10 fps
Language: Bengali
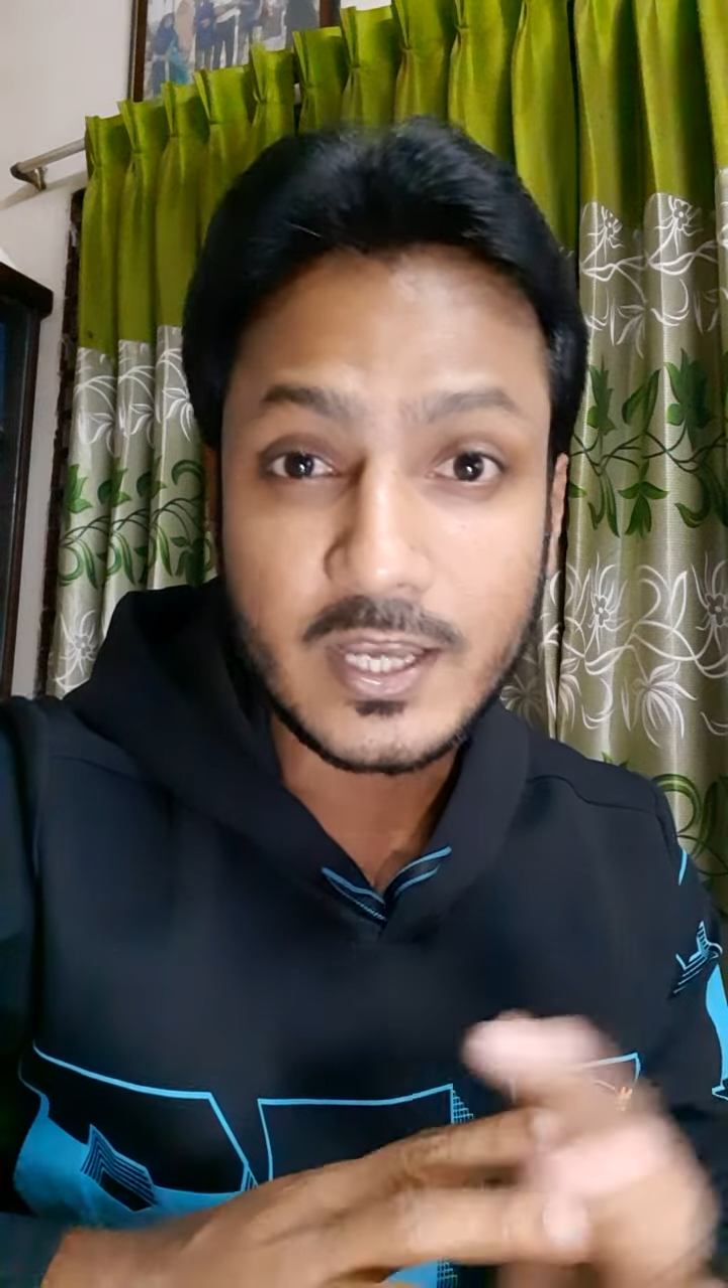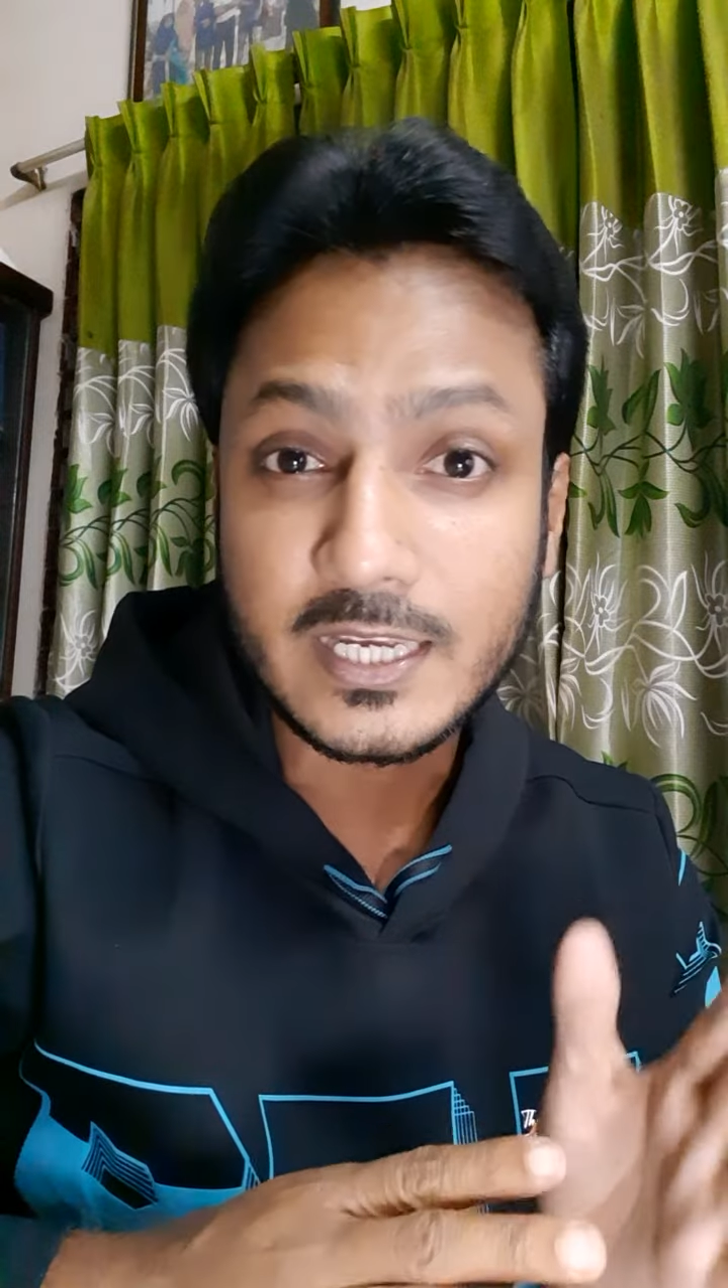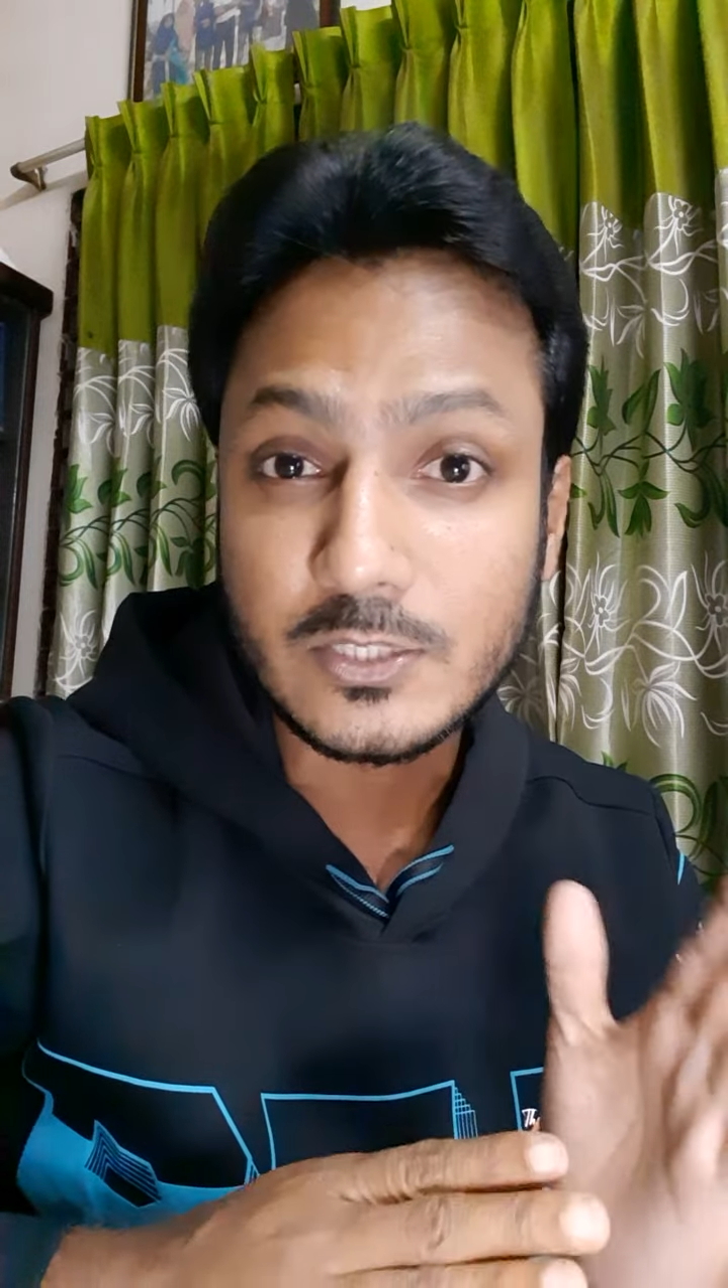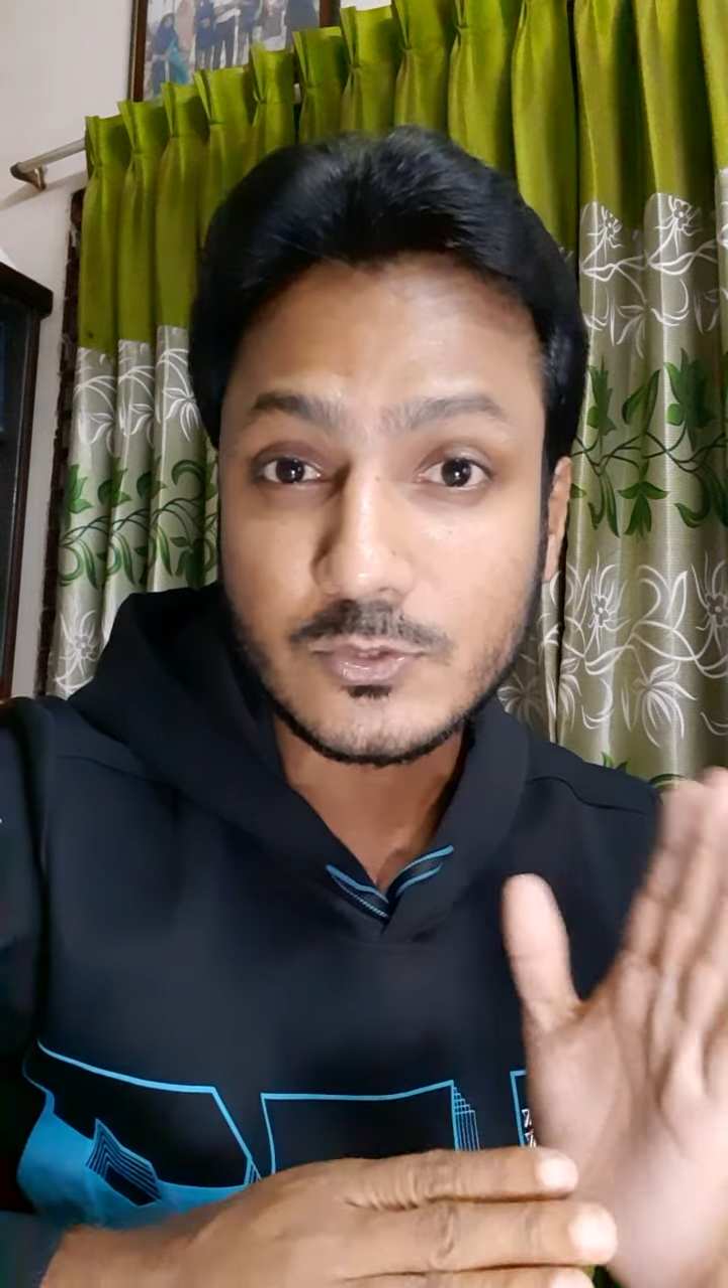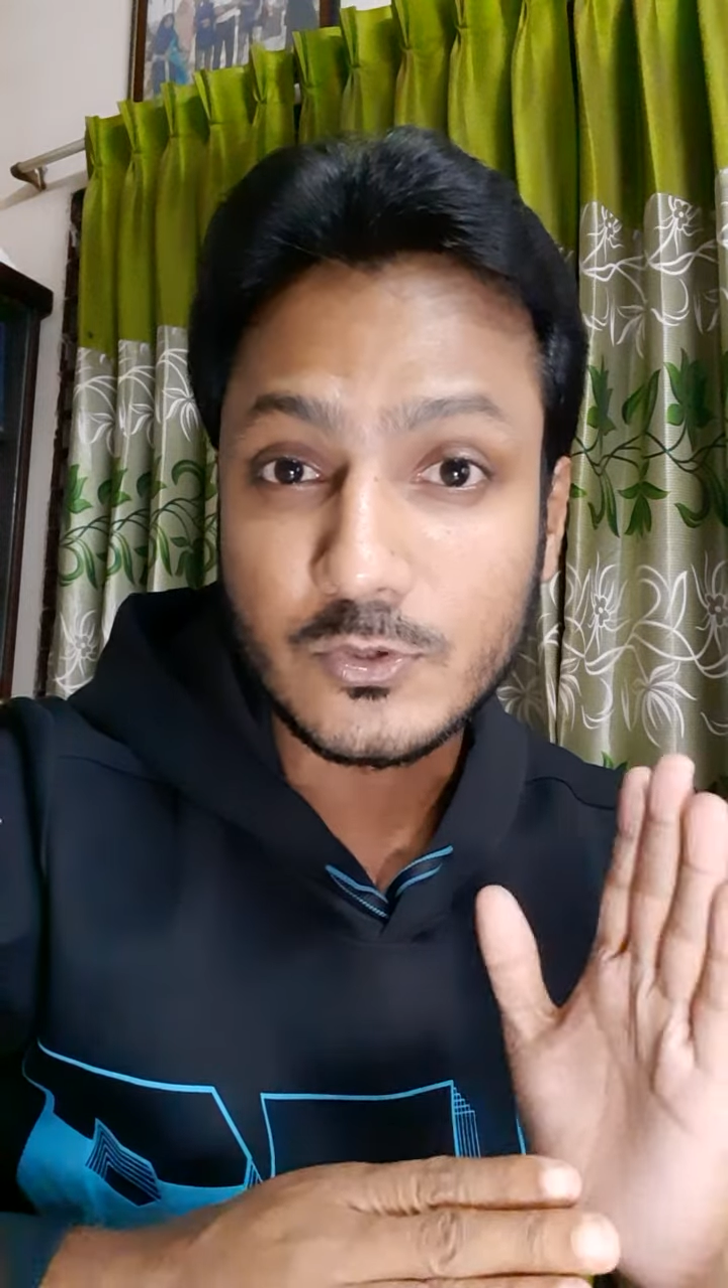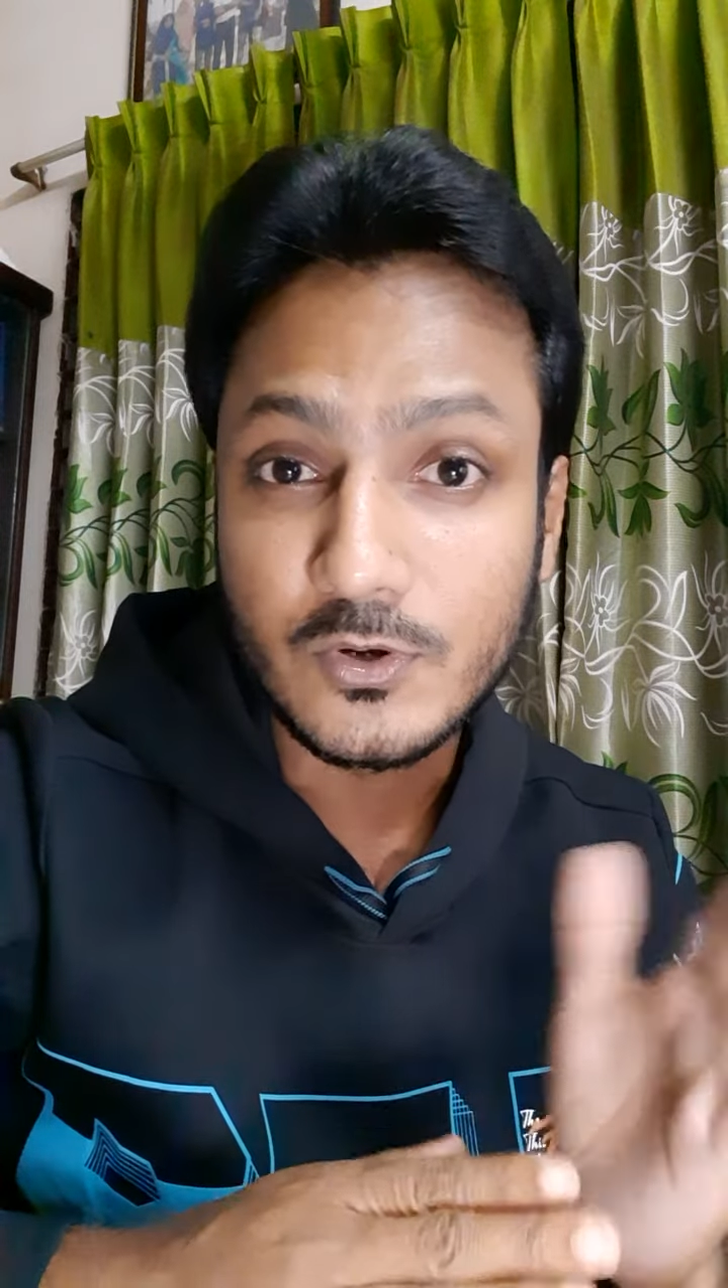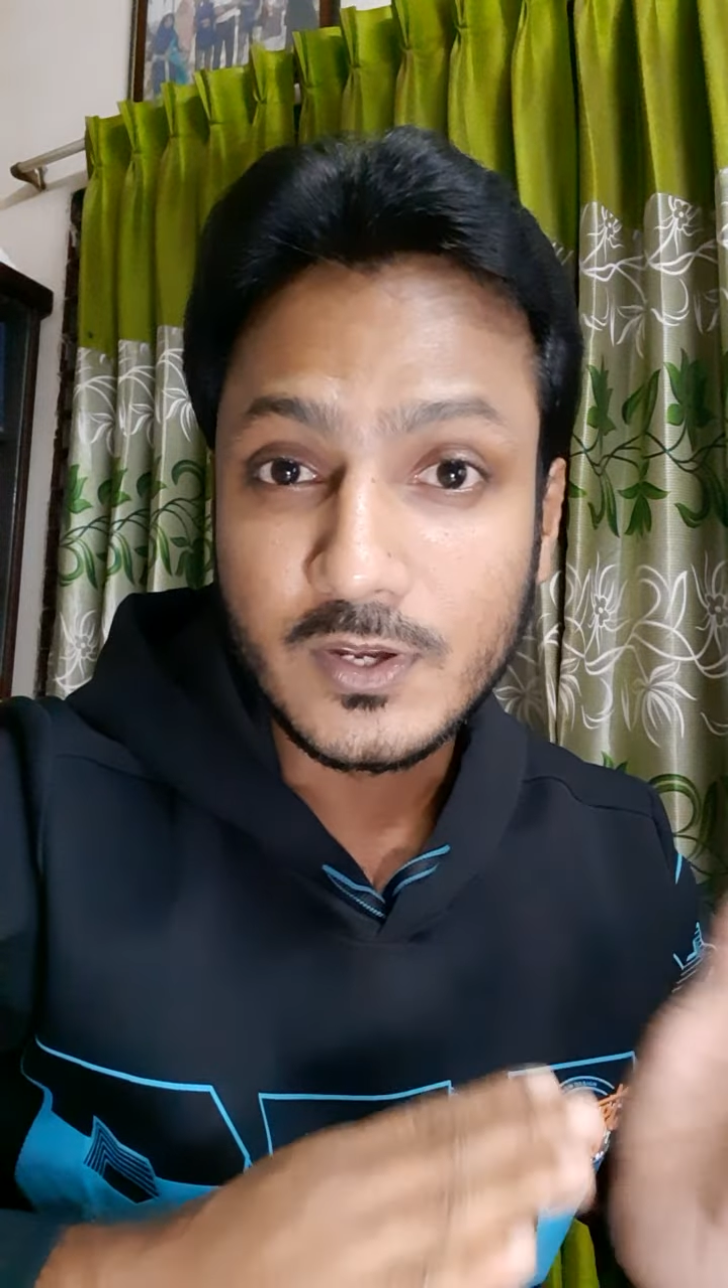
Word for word: না কিন্তু